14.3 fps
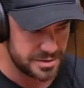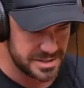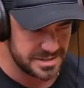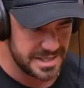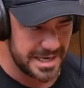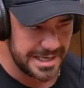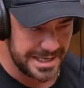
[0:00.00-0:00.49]
um
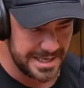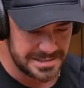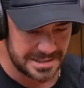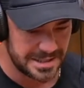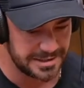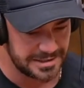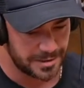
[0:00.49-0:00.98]
restaurante
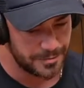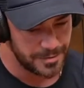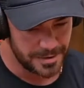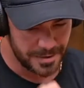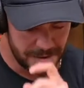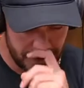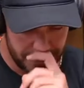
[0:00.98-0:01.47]
israelense lá e tal.
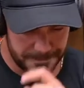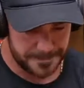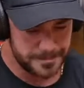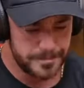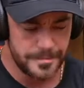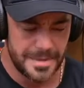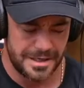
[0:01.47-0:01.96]

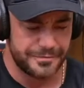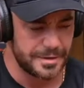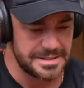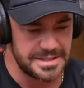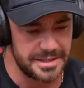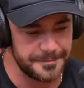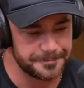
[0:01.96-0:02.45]
Ele
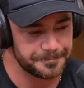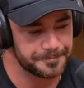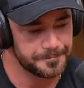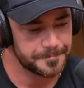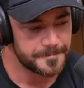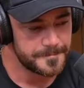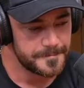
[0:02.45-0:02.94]
falou assim:
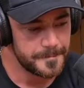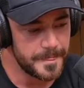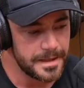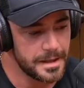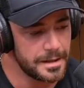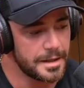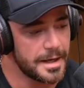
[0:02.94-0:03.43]

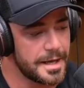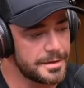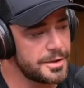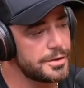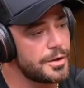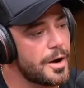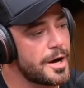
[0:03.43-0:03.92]

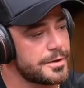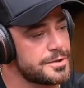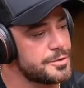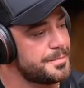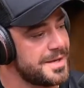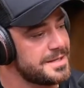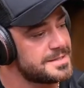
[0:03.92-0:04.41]
é, Do you know how
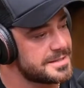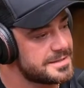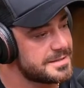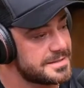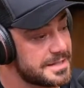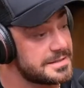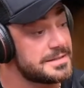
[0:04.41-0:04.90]
to do
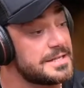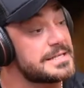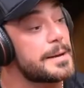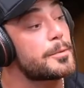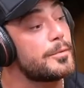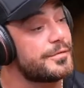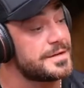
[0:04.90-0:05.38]
pizzas?
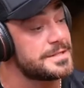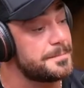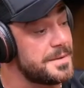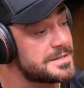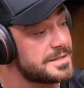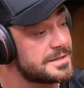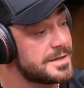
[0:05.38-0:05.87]
Você sabe como
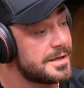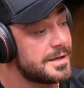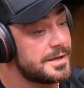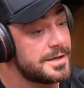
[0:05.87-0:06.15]
fazer pizza?